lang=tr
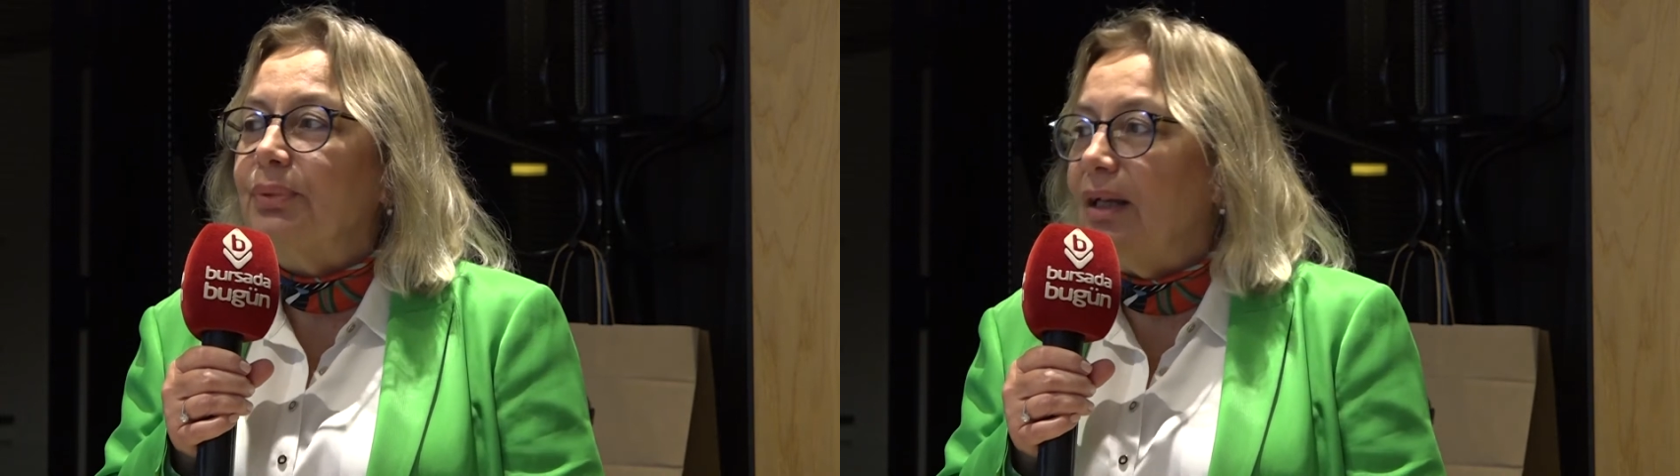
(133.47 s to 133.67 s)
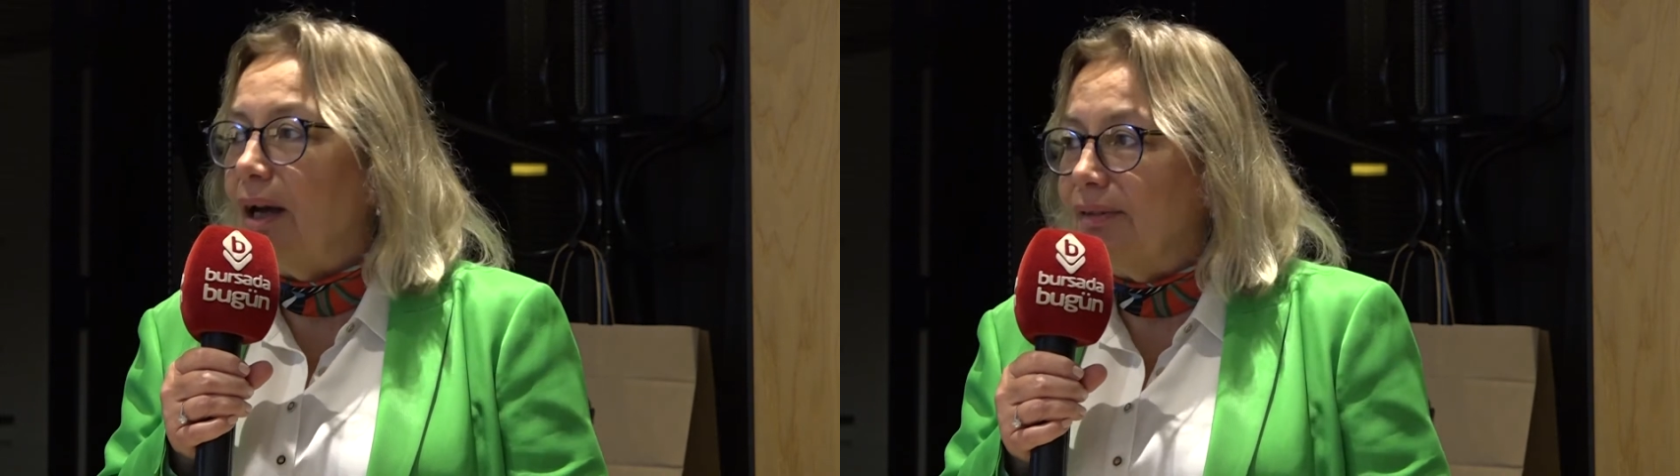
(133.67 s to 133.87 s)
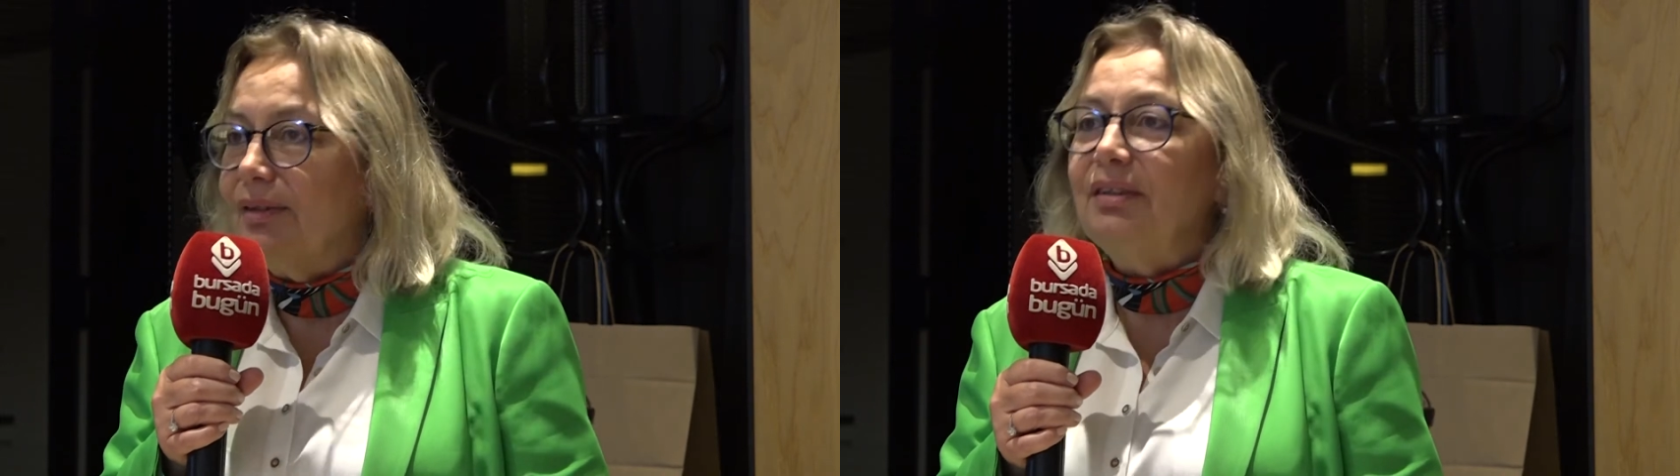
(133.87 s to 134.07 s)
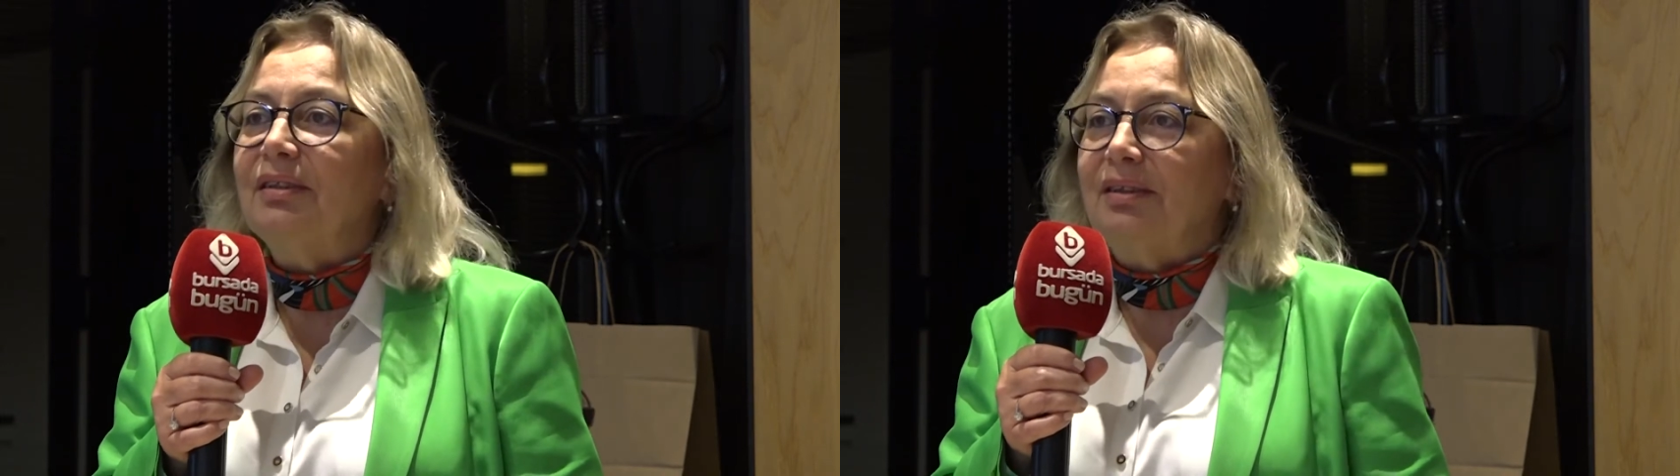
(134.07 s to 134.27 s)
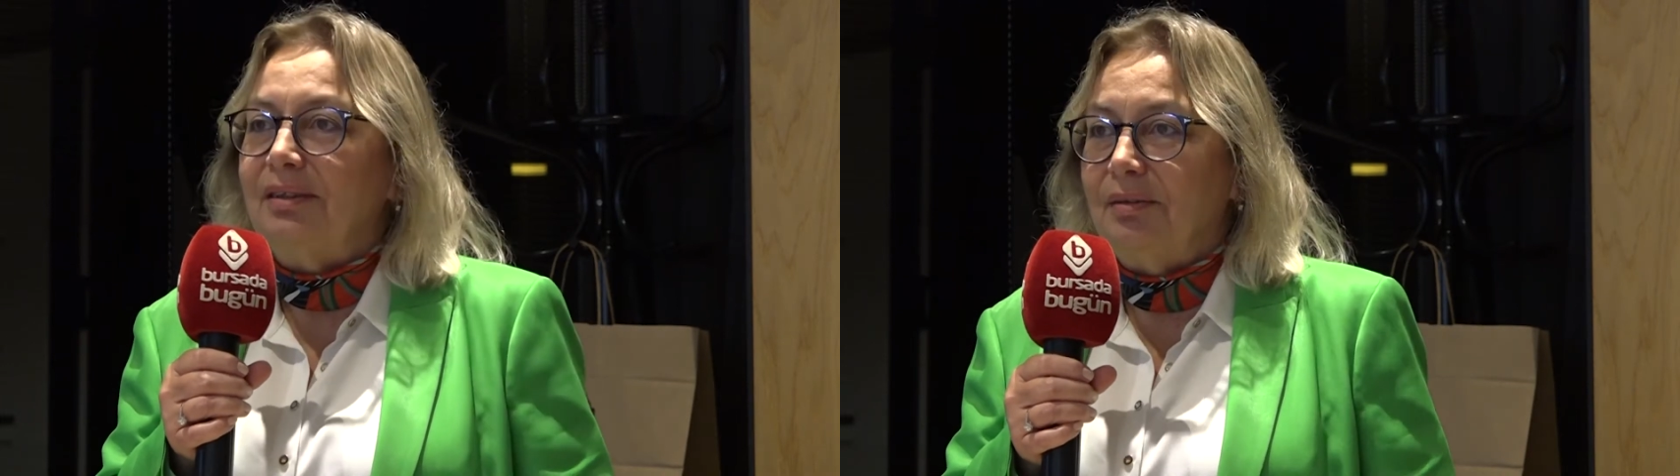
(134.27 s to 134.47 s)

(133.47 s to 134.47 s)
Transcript: planlı